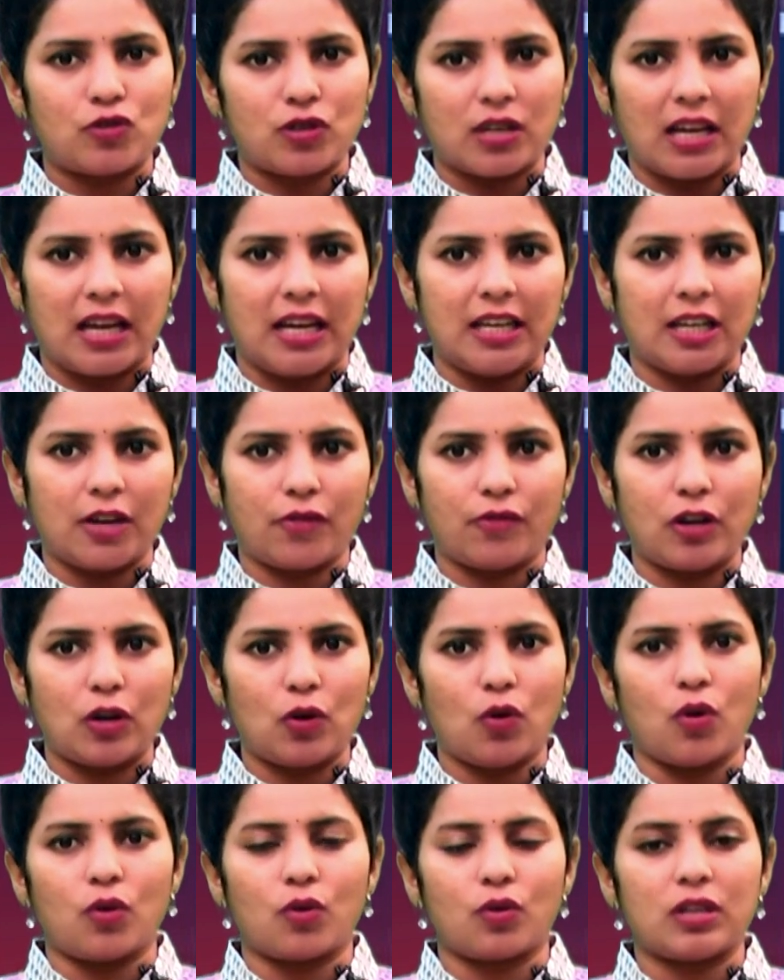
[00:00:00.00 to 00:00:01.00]
ఇచ్చిన
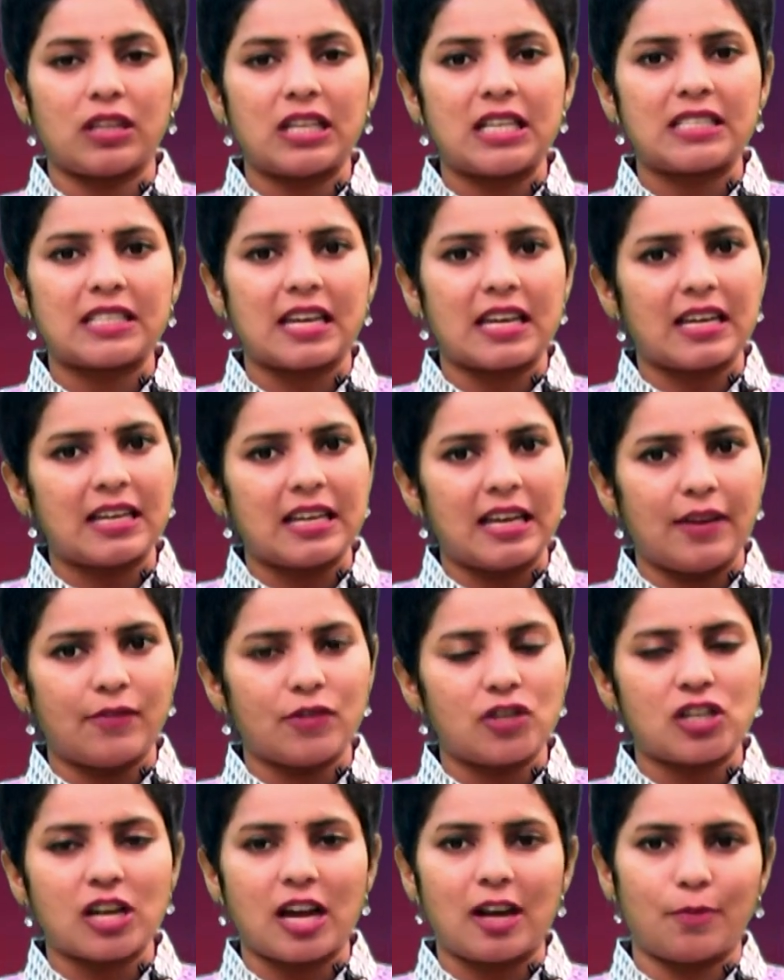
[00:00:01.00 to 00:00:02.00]
ఇంటర్వ్యూలో కృతి సనన్
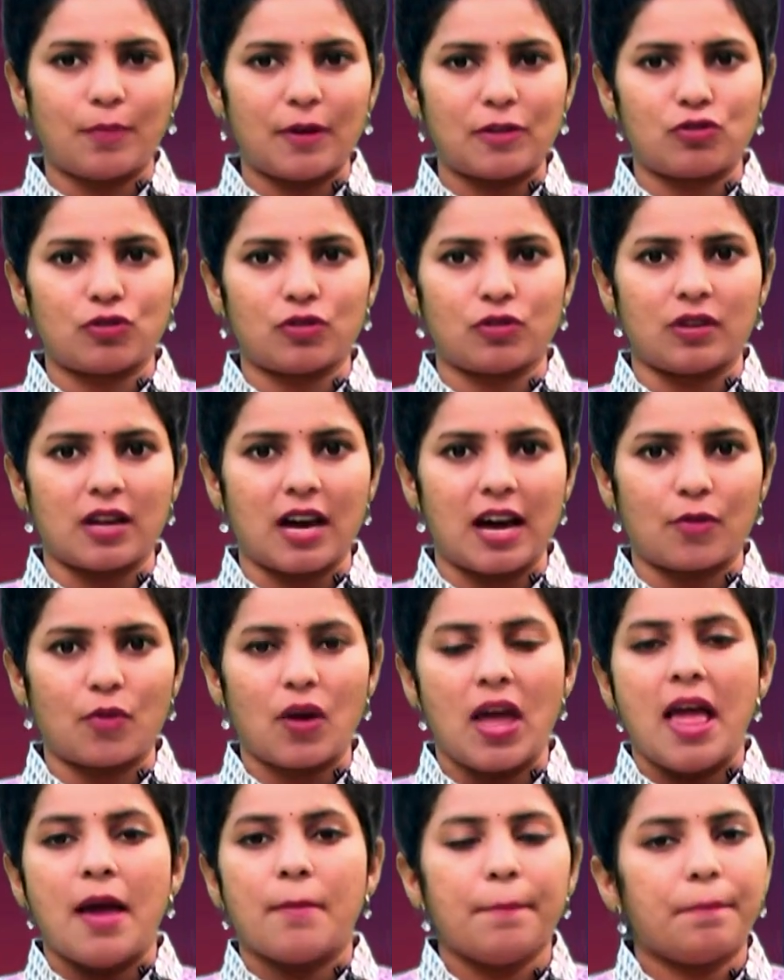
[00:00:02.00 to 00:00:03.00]
ఈ విషయాలు
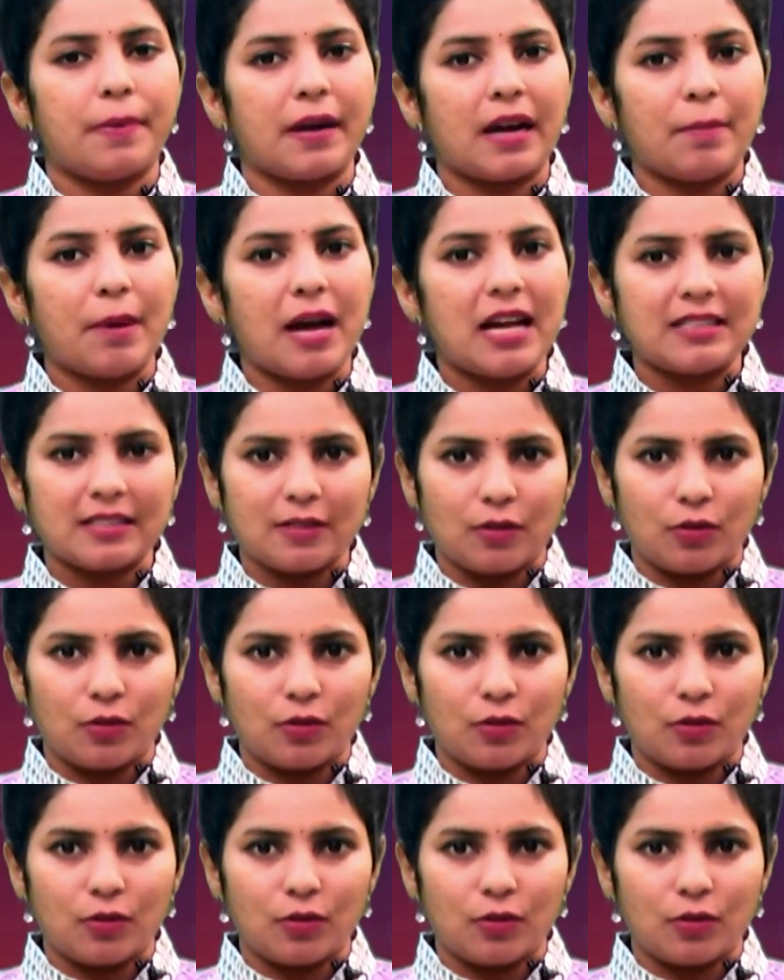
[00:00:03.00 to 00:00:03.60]
పంచుకున్నారు ప్రభాస్